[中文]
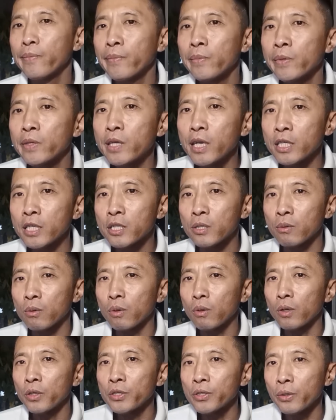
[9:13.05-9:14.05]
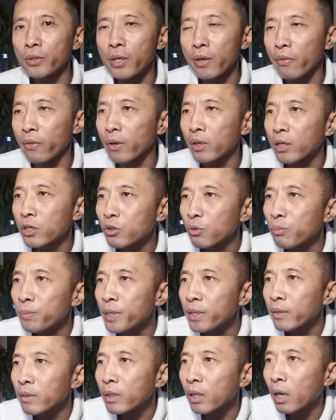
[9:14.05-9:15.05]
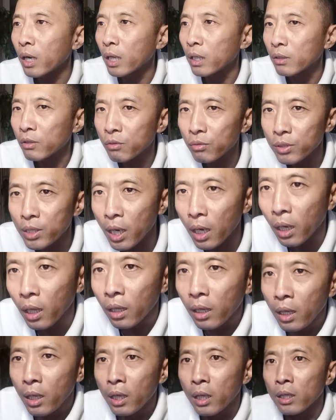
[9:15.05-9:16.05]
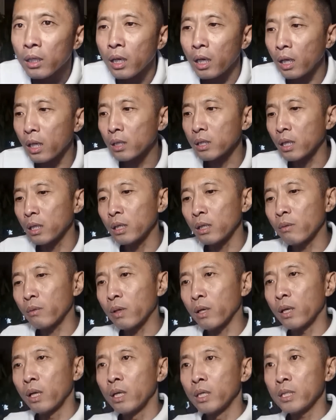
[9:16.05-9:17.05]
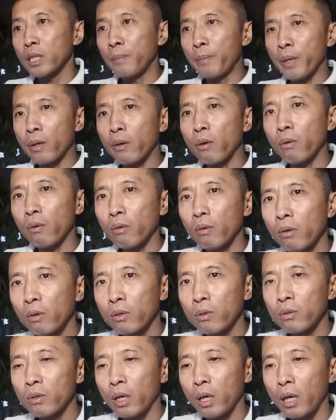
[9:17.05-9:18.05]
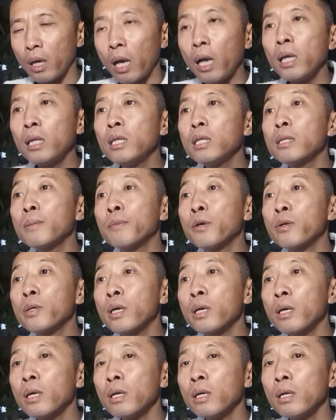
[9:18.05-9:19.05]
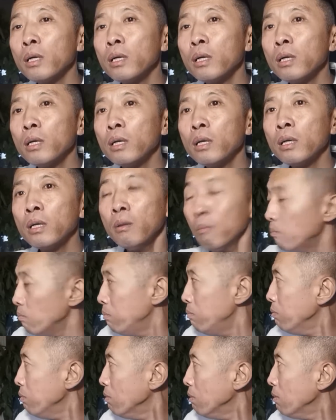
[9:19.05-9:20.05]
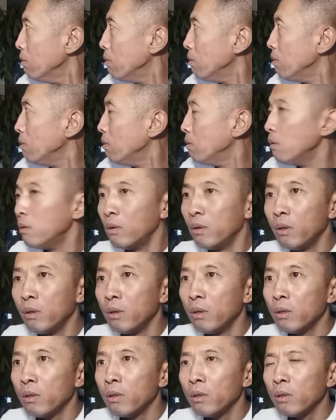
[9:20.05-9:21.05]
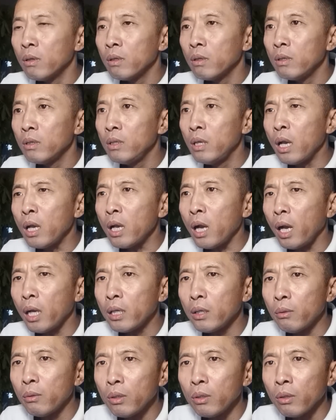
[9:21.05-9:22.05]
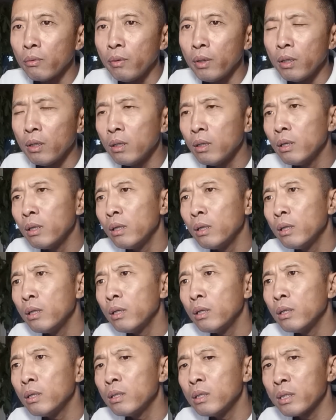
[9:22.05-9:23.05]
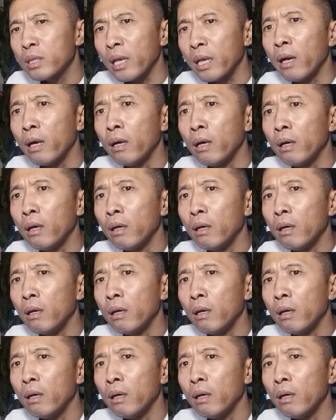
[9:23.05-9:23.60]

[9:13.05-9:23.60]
这时候小影子和周兵他俩出现了。他俩在那会儿在背后就说：“哎，你怎么回事？”嗯，严凯又回头问：“你谁呀、啊？